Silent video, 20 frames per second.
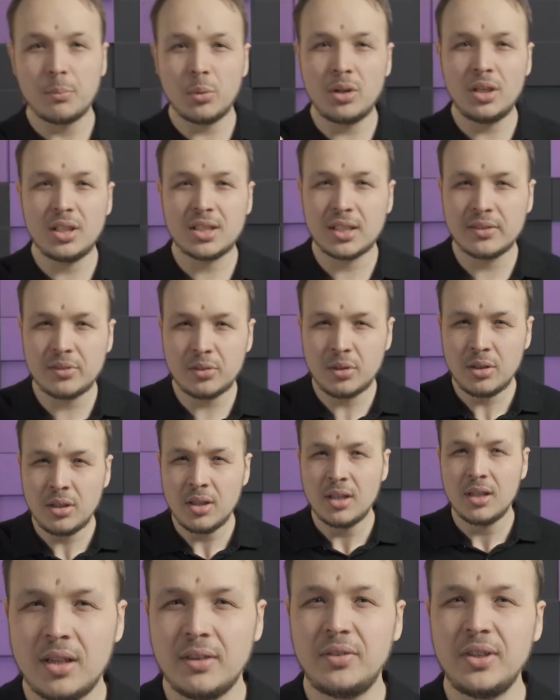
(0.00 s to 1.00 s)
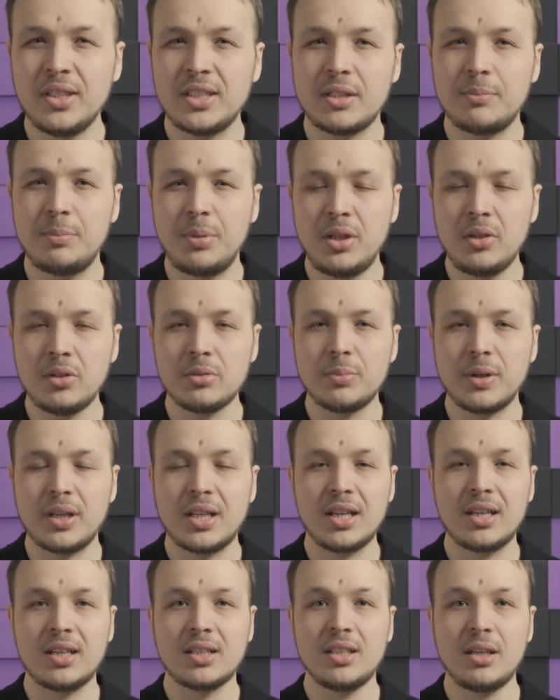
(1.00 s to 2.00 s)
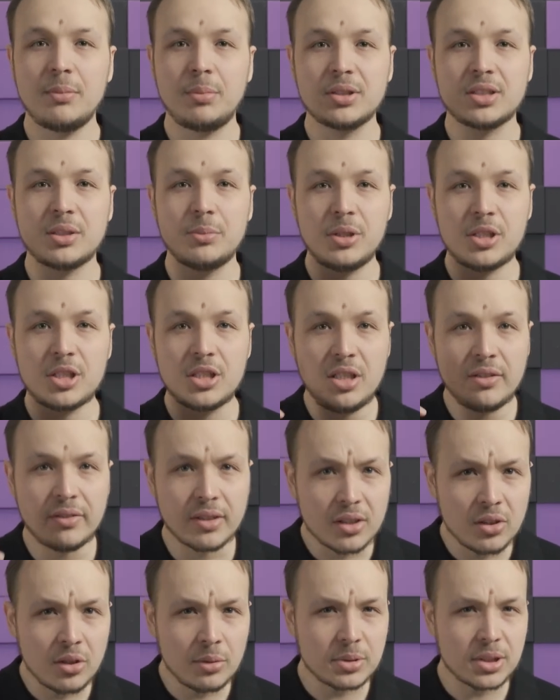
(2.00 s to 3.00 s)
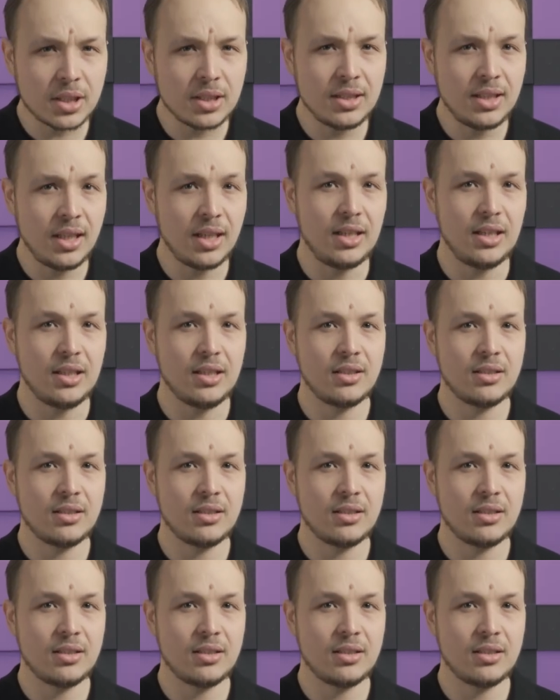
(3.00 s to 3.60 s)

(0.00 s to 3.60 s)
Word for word: Более того, в этот период Макгрегор не был замечен ни в одном скандале.